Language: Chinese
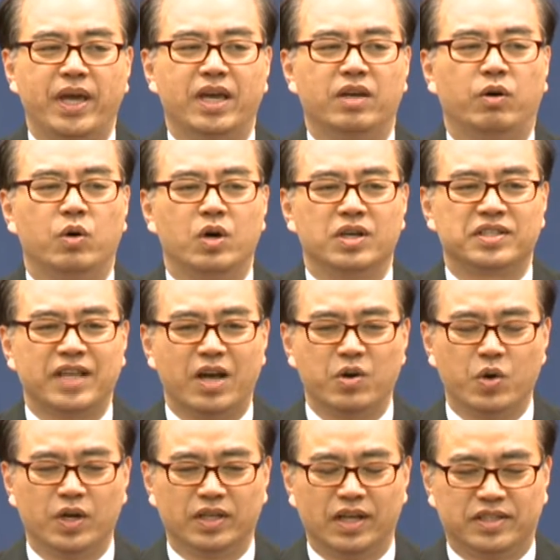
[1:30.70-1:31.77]
被火烧
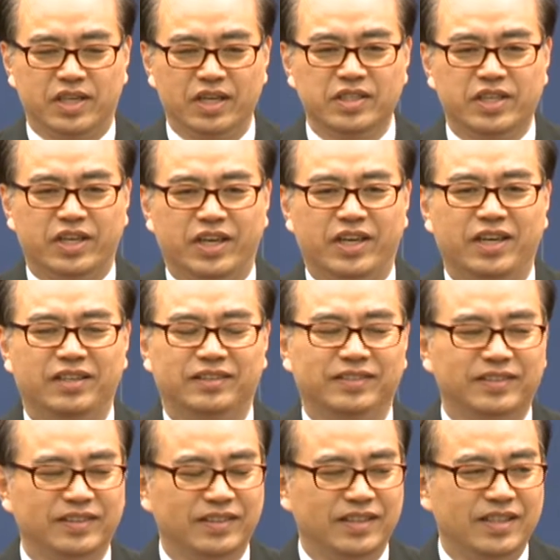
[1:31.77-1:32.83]
过的荆棘，
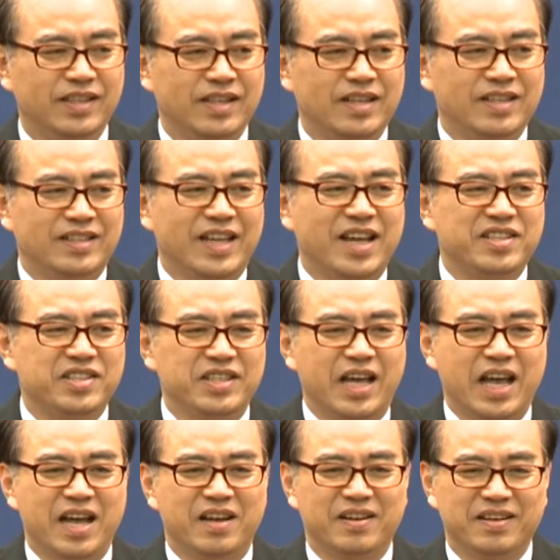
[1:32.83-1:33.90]
她是
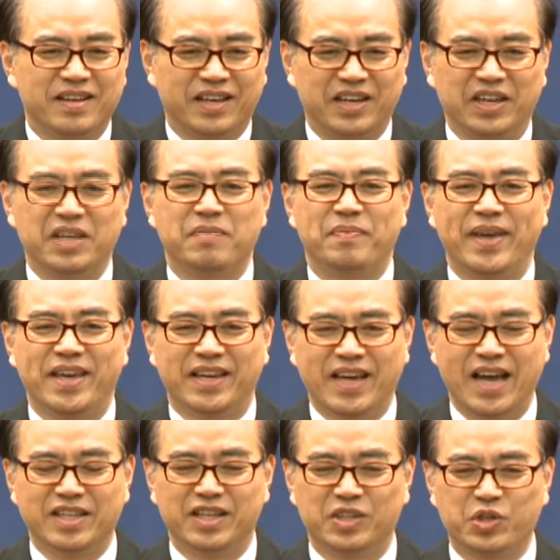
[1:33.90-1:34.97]
啊，可以被
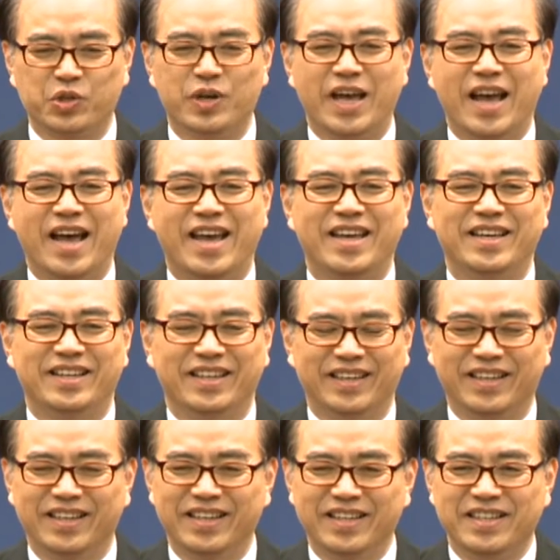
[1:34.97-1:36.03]
看得出来，
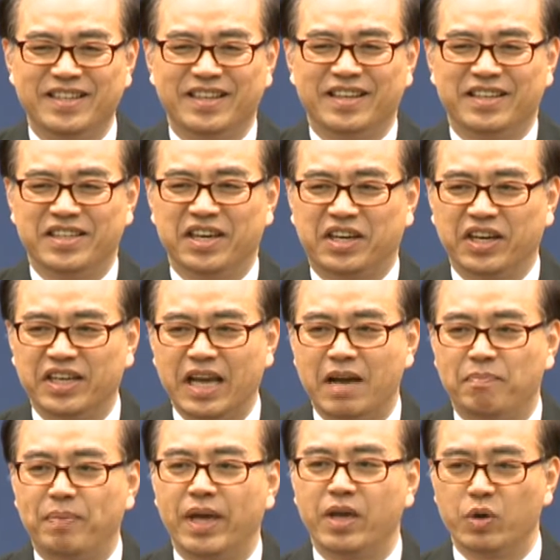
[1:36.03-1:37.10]
也可以
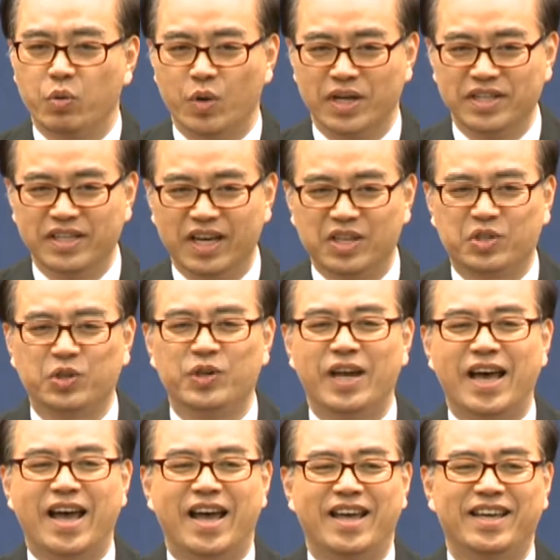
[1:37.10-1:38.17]
啊，被闻得出
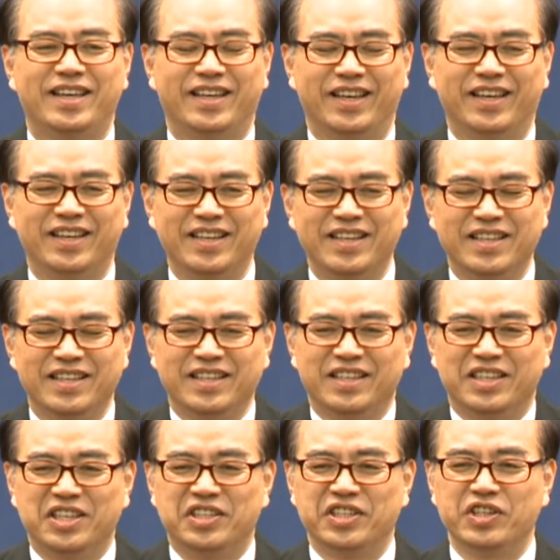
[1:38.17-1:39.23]
来，
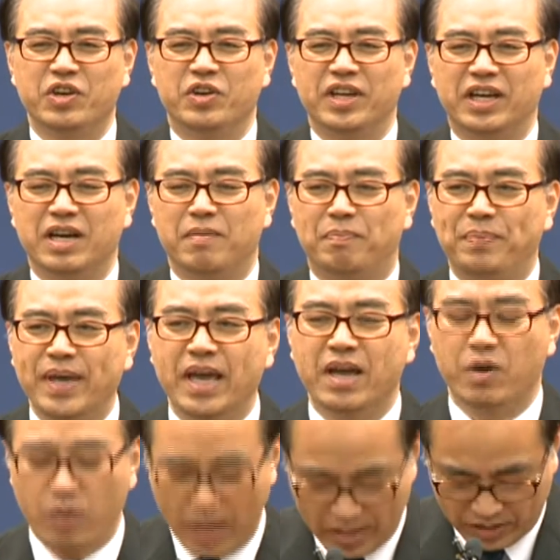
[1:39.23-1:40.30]
已经有那个
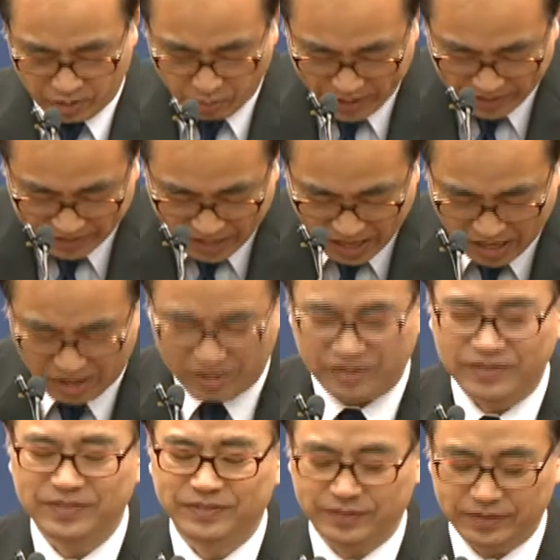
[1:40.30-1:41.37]
变化的味道。